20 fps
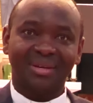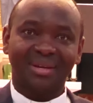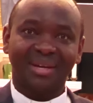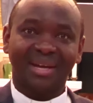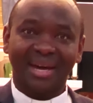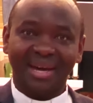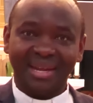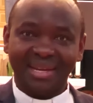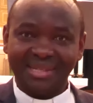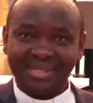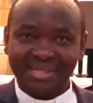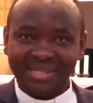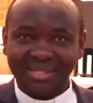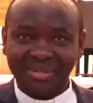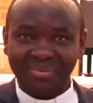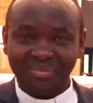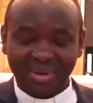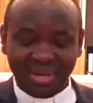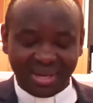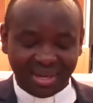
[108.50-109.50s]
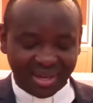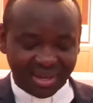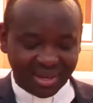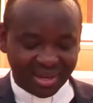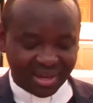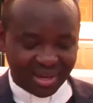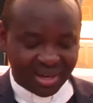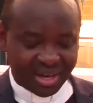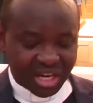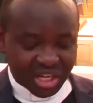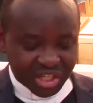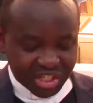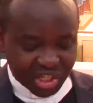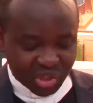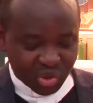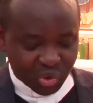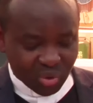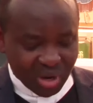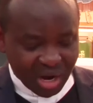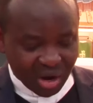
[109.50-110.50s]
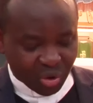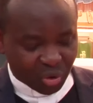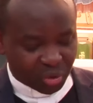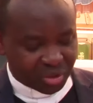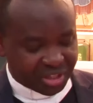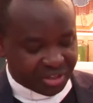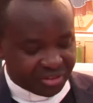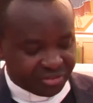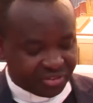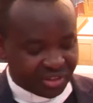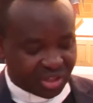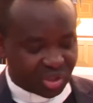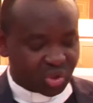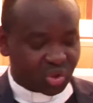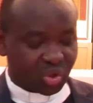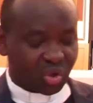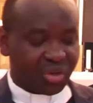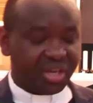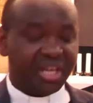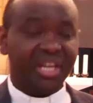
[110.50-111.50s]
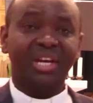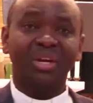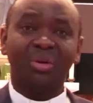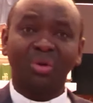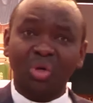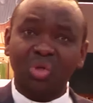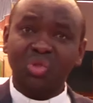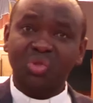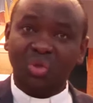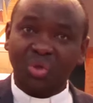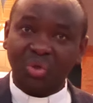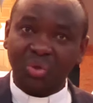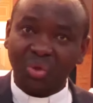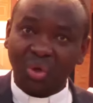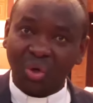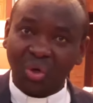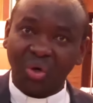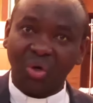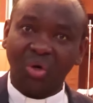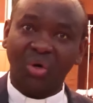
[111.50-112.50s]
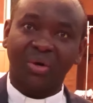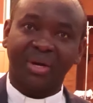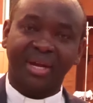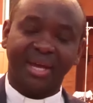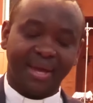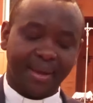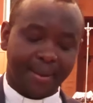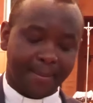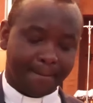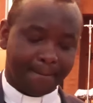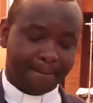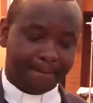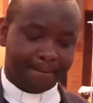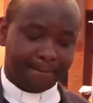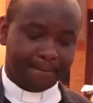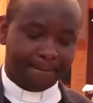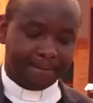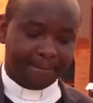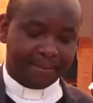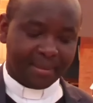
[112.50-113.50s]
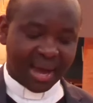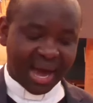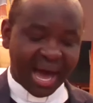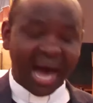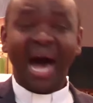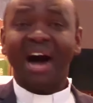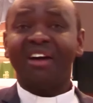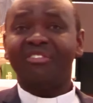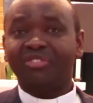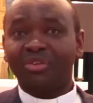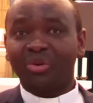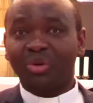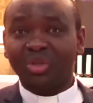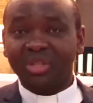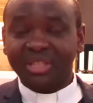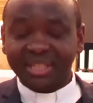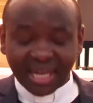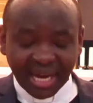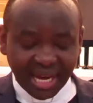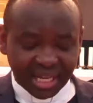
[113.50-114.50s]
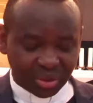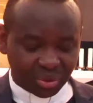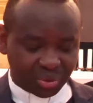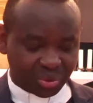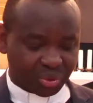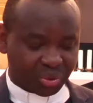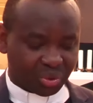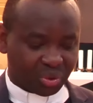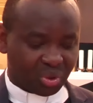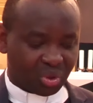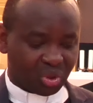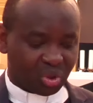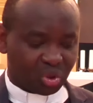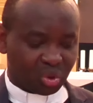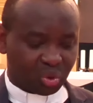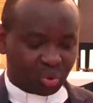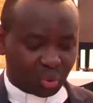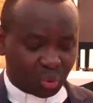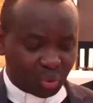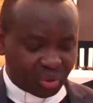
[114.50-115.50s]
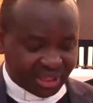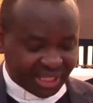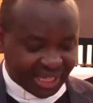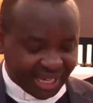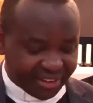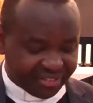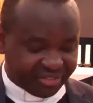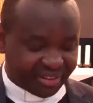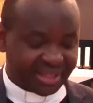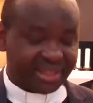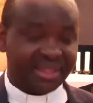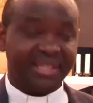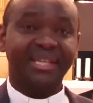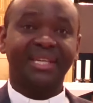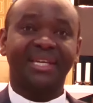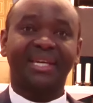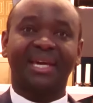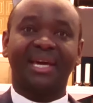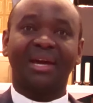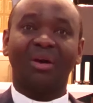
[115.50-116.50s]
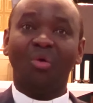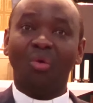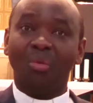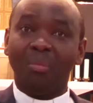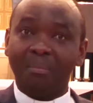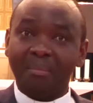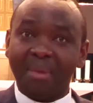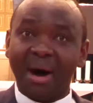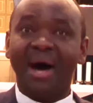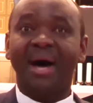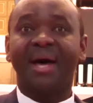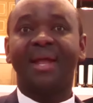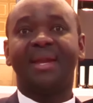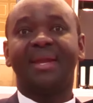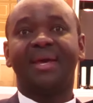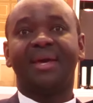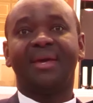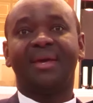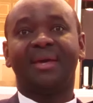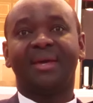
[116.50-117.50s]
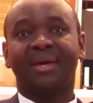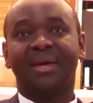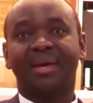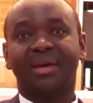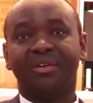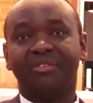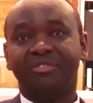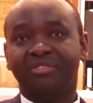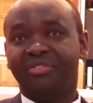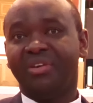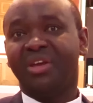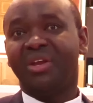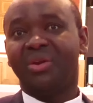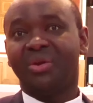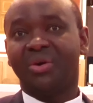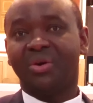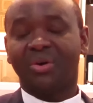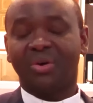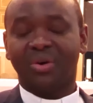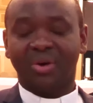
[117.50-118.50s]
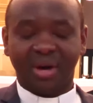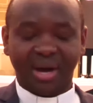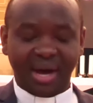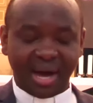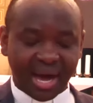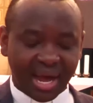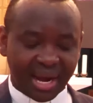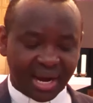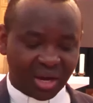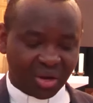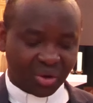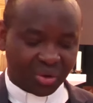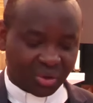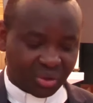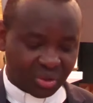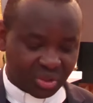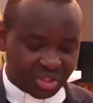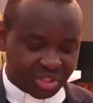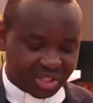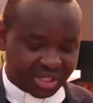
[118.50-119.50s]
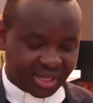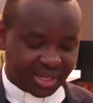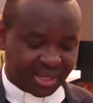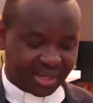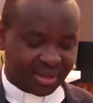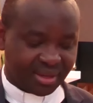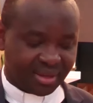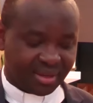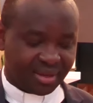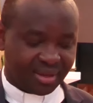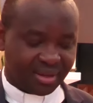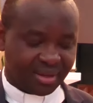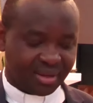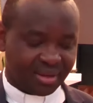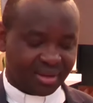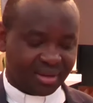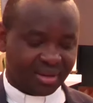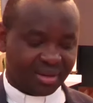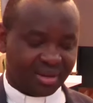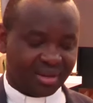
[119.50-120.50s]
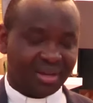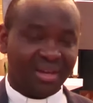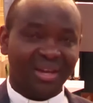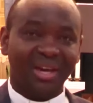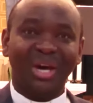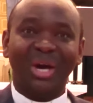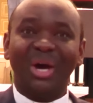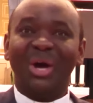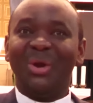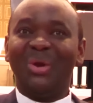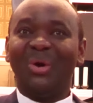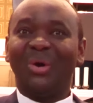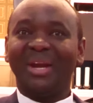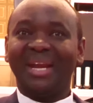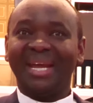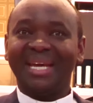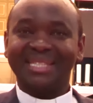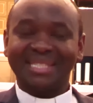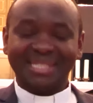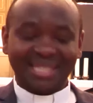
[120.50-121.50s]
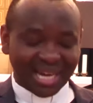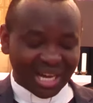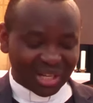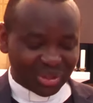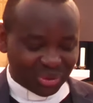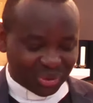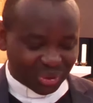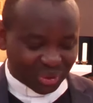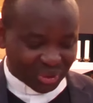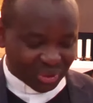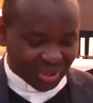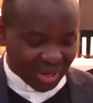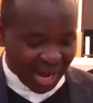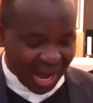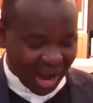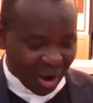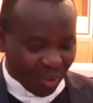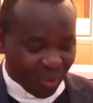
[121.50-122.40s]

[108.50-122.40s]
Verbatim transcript: Carissimi, Gesù ha condiviso il nostro dolore, ha affrontato tutte le fatiche umane fino alla croce. Non è stato a